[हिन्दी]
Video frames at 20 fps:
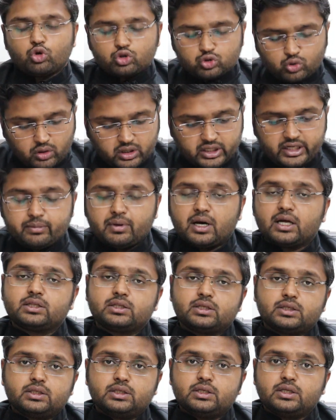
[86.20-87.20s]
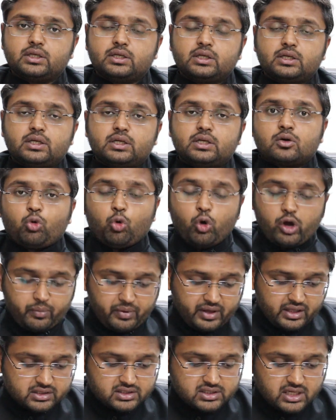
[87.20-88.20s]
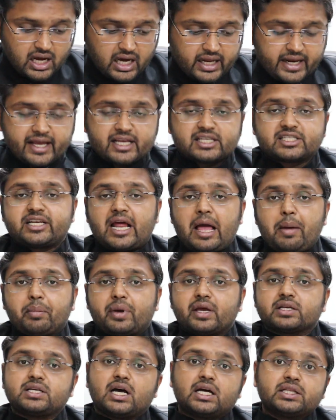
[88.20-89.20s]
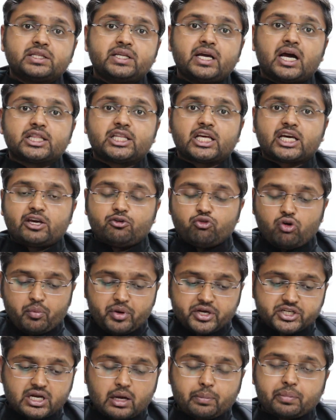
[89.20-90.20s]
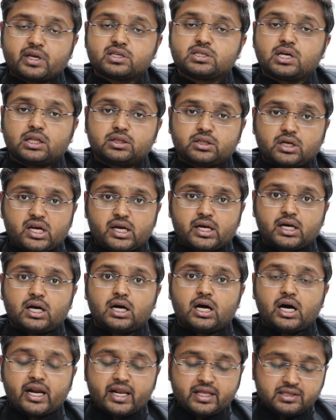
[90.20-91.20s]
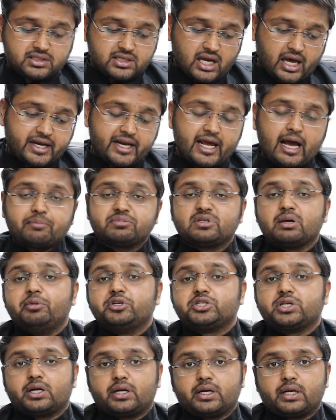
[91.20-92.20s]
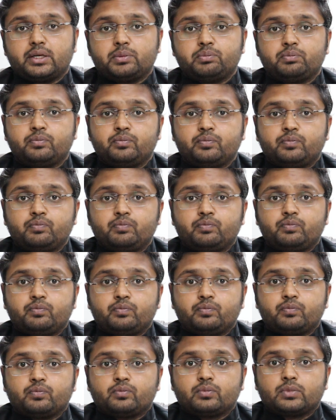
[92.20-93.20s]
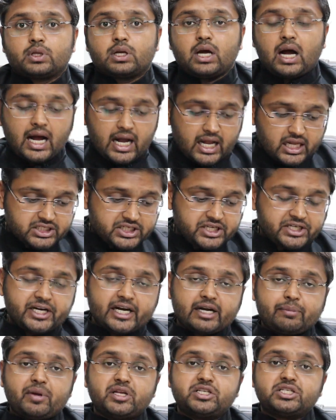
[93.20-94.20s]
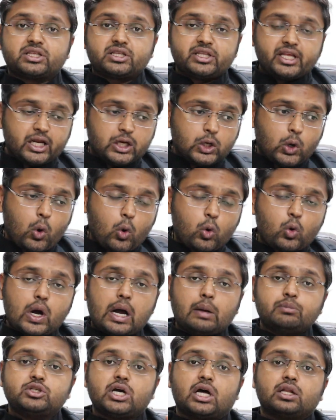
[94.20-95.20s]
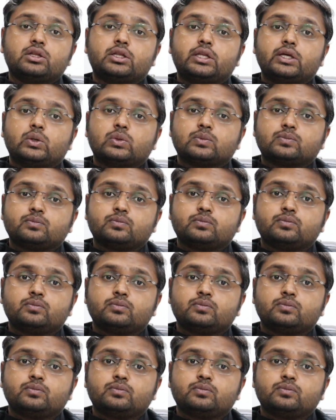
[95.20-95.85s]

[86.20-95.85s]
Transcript: दोस्तों अगली बात कोई भी इंसान एक स्टैम्प के साथ नहीं आता कि वो हमेशा आपके साथ रहेगा हर इंसान ने आपसे बिछड़ना है आज की डेट में जितने लोगों को आप जानते हो